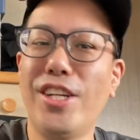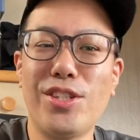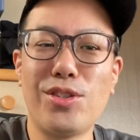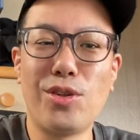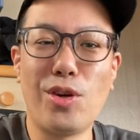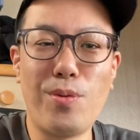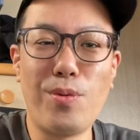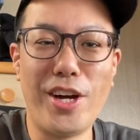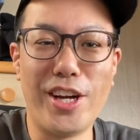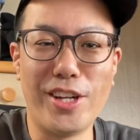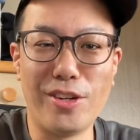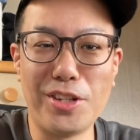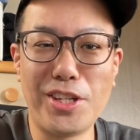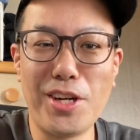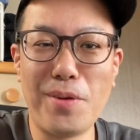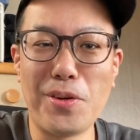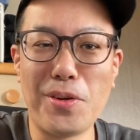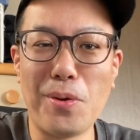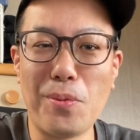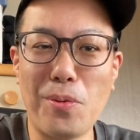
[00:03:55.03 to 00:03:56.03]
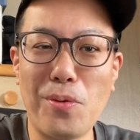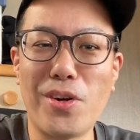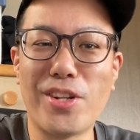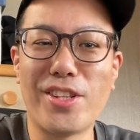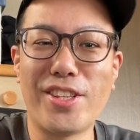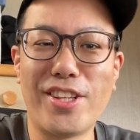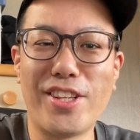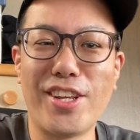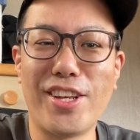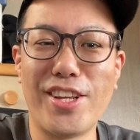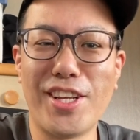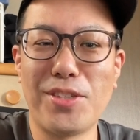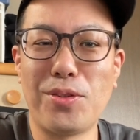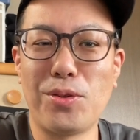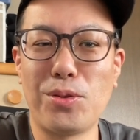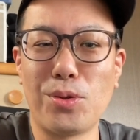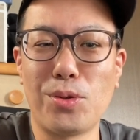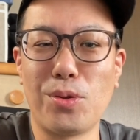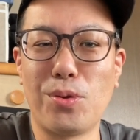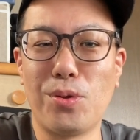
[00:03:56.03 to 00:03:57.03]
その前の胃カメラも終わって、やっ
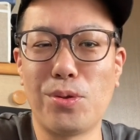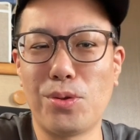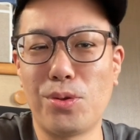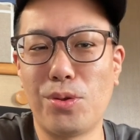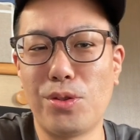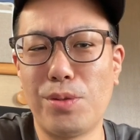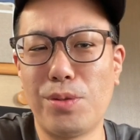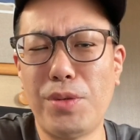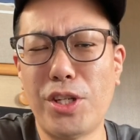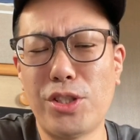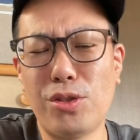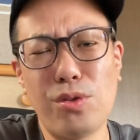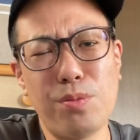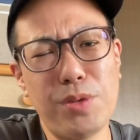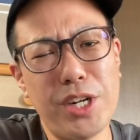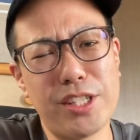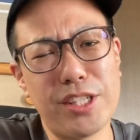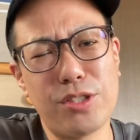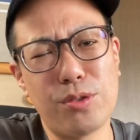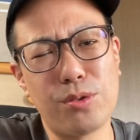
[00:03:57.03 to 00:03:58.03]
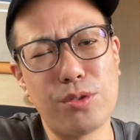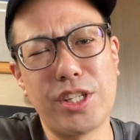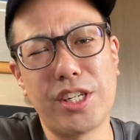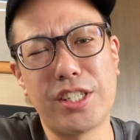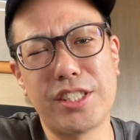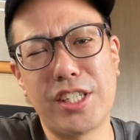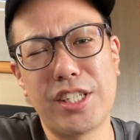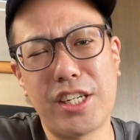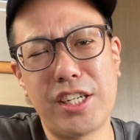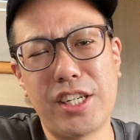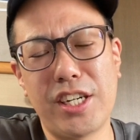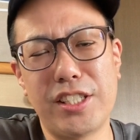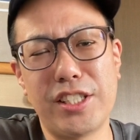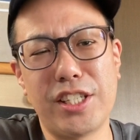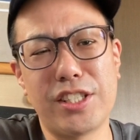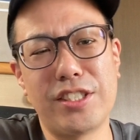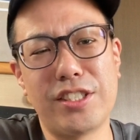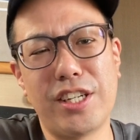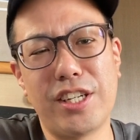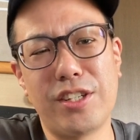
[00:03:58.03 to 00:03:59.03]
とちょっとほっとして、まあ、ちょっとまだちょっとなんか若干
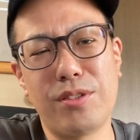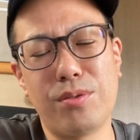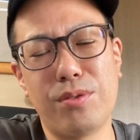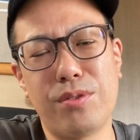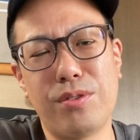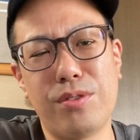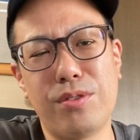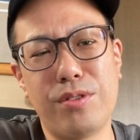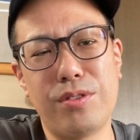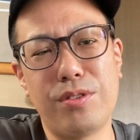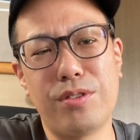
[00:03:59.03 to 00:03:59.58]
ですね、あの、